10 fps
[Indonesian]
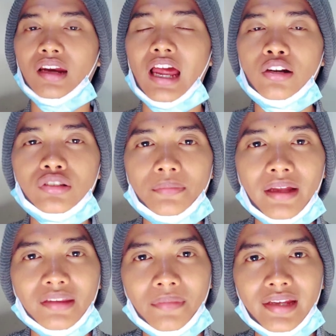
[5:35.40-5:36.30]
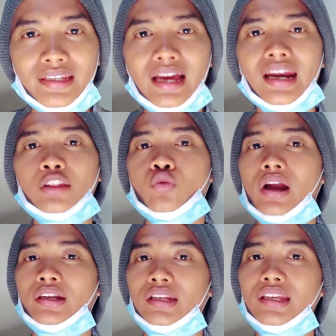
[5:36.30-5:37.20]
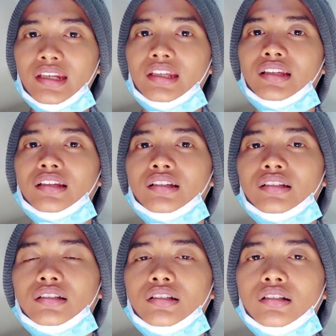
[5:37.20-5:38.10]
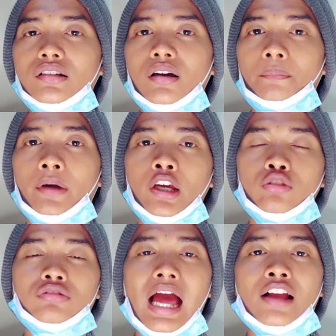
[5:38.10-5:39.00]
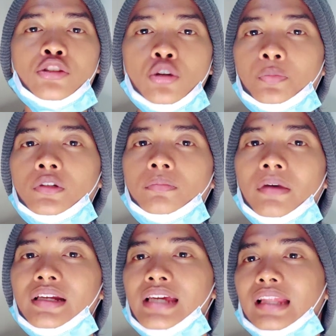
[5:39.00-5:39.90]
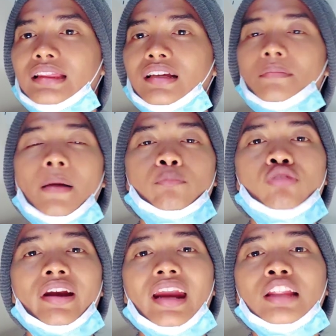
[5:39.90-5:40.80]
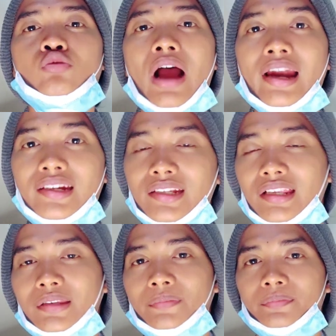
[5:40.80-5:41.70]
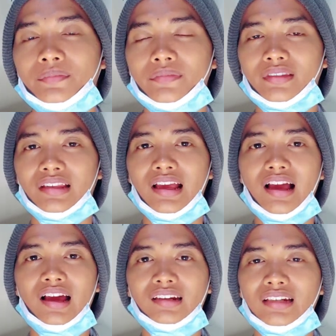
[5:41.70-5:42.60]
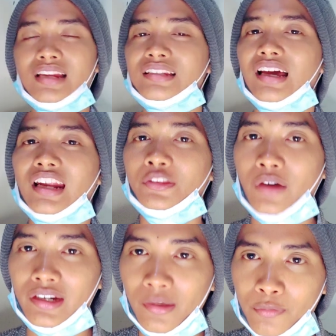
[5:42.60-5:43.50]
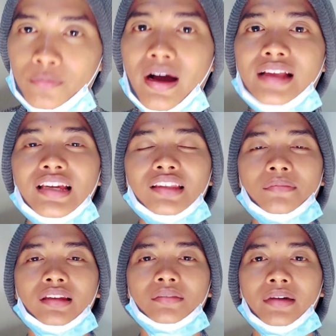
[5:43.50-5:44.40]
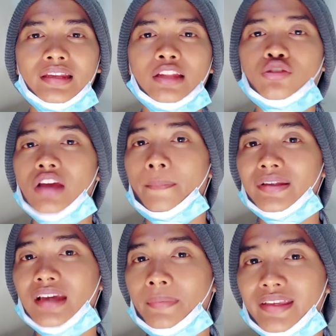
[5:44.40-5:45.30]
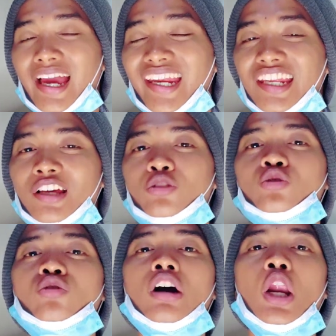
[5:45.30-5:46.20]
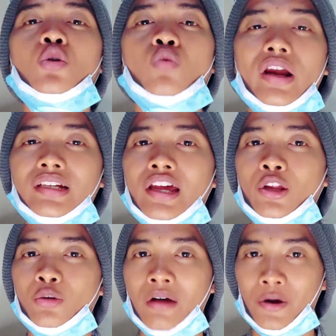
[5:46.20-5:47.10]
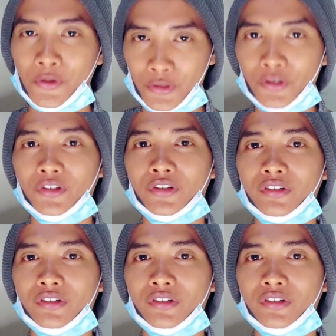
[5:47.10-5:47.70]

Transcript: Lalu teman-temannya Ratu Adil ini begitu takjub melihat kemampuan Ratu Adil. Dan sang Ratu Adil pun mengajak teman-temannya atau sahabat-sahabatnya ini untuk keluar dari rumah kosong.